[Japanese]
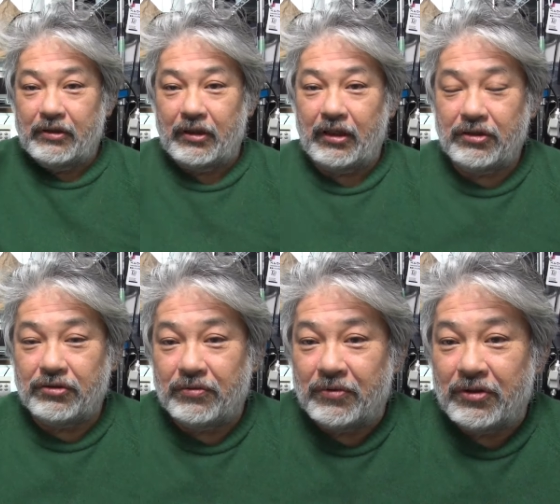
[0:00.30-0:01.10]
はい
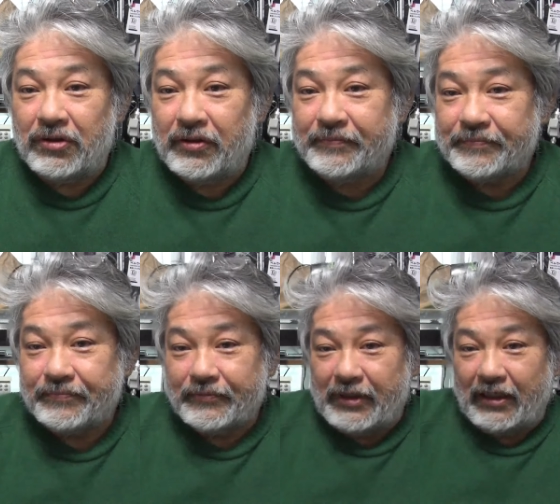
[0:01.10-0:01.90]
どうも、
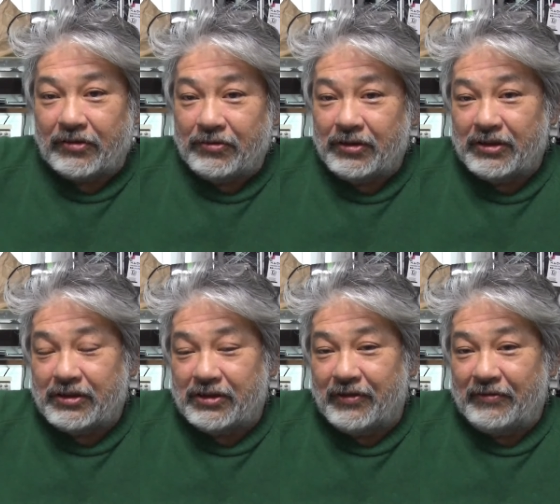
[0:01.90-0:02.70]
えー、こんに
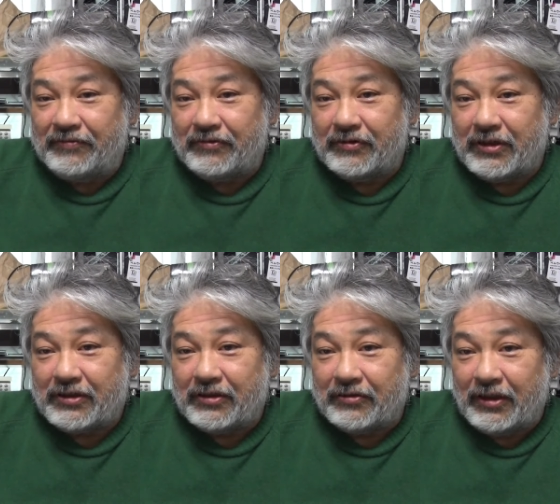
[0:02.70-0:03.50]
ちはフルです
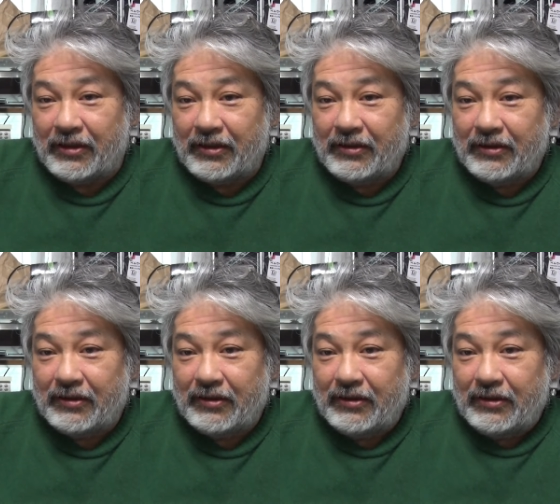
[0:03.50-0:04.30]
けどね
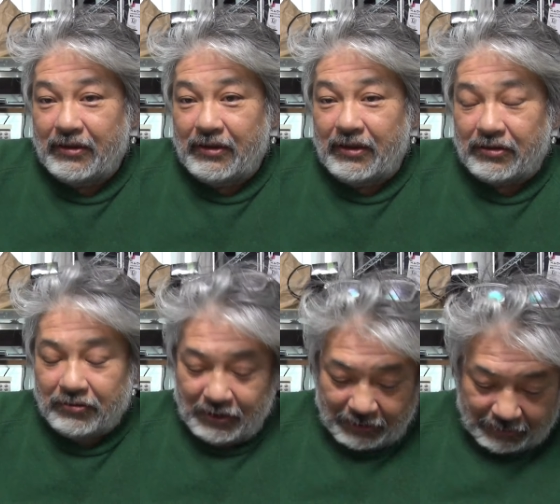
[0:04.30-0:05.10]
えっと
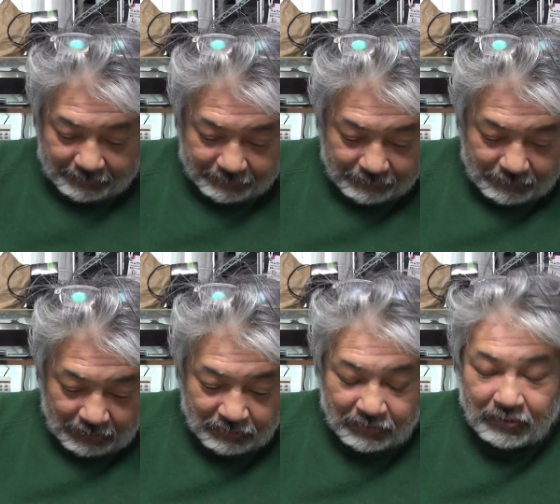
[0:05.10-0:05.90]
ねあ
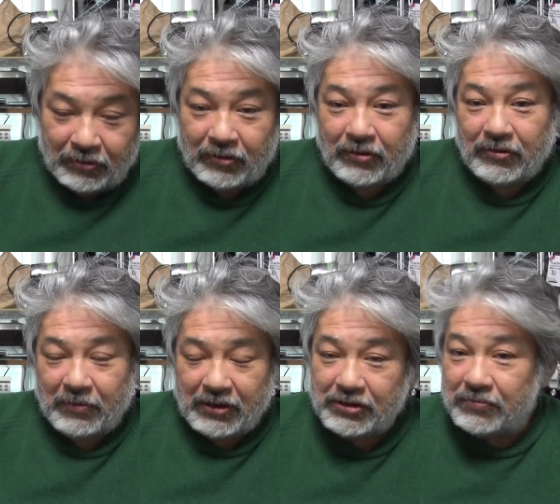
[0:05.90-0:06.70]
のー、
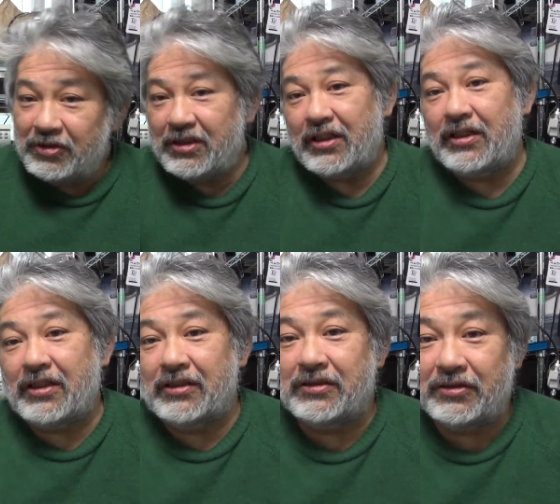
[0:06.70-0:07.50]
また質問いただい
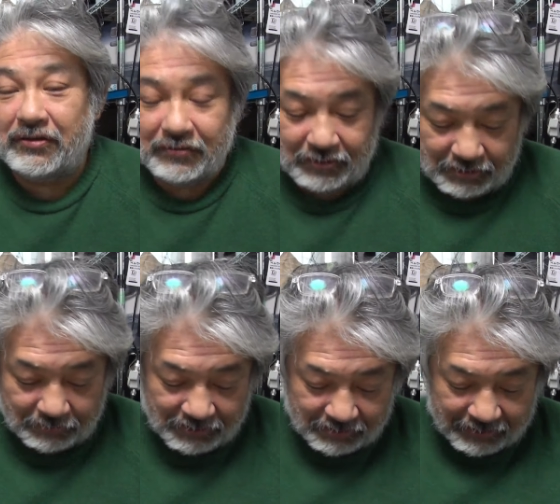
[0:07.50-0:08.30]
たんですよ質
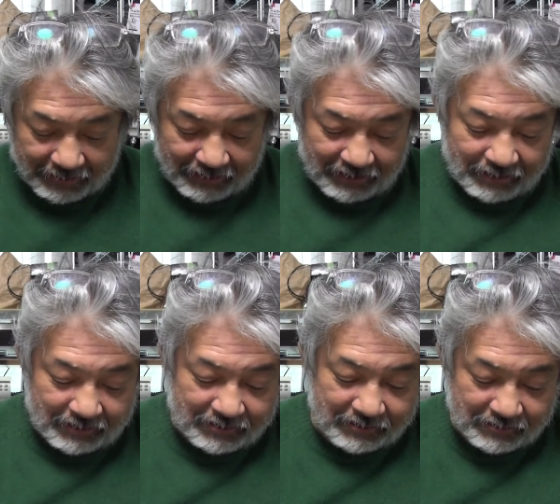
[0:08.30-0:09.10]
問シリーズ第2なんで
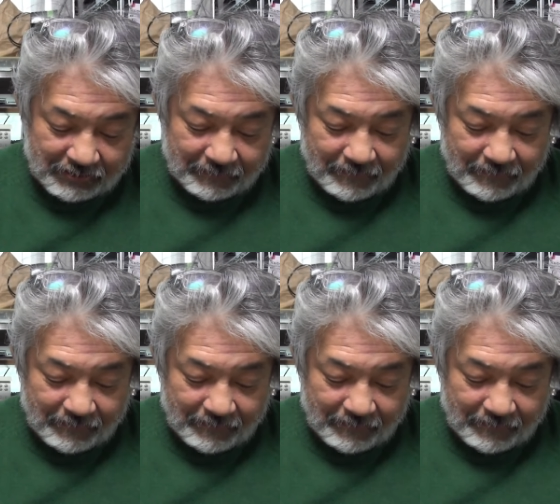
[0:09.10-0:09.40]
すけどね、